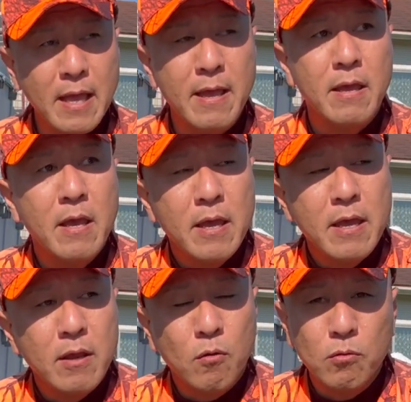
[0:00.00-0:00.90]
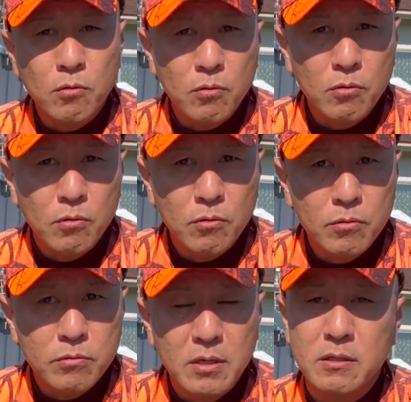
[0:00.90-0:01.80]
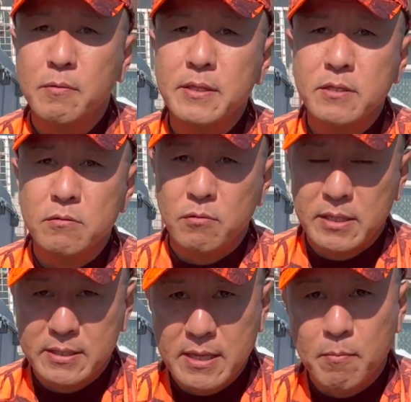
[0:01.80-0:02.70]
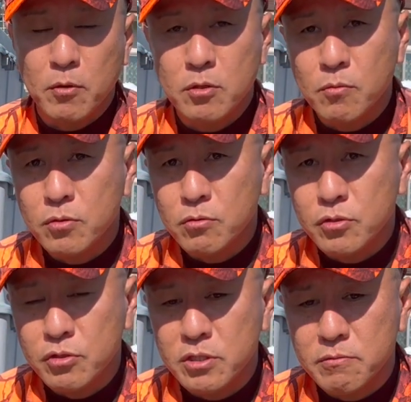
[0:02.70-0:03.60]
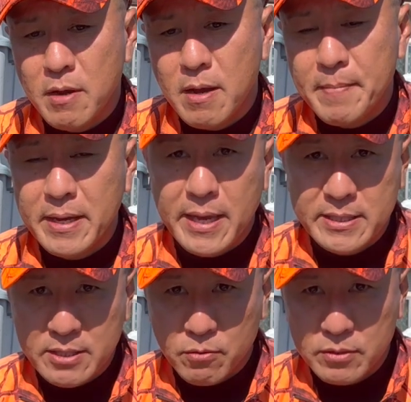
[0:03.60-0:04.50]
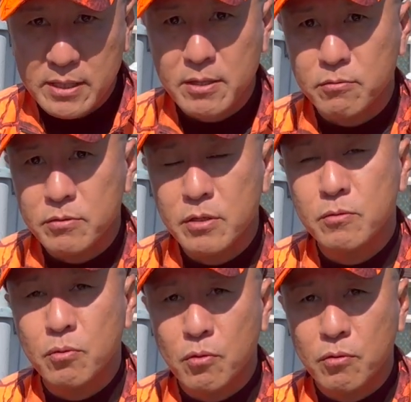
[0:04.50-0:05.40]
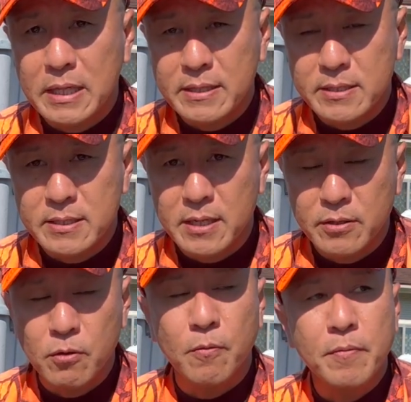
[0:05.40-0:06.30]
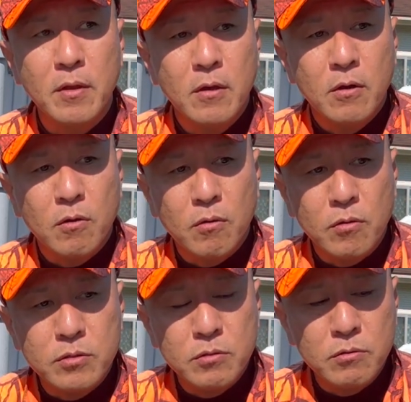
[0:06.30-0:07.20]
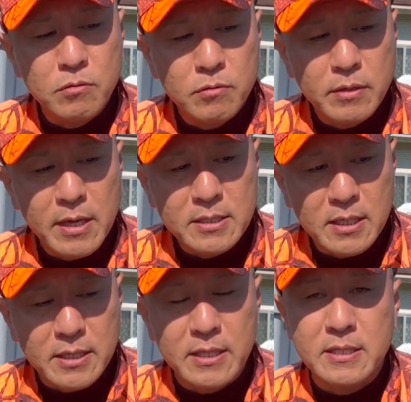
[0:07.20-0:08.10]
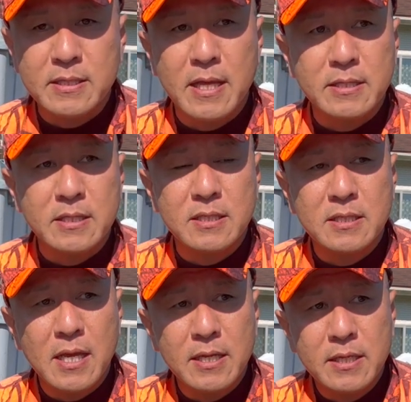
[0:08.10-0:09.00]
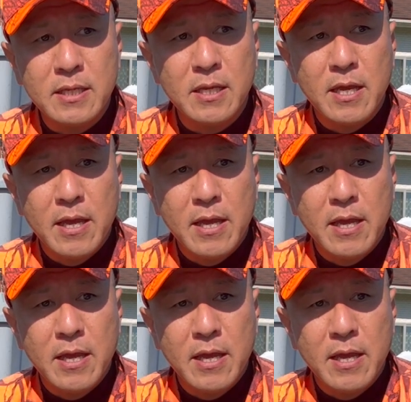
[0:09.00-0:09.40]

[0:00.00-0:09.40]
で、このクラウドファンディングのですね、もともとの趣旨は、犬舎を建てるっていうところなんですけれど、その犬舎でですね、実際に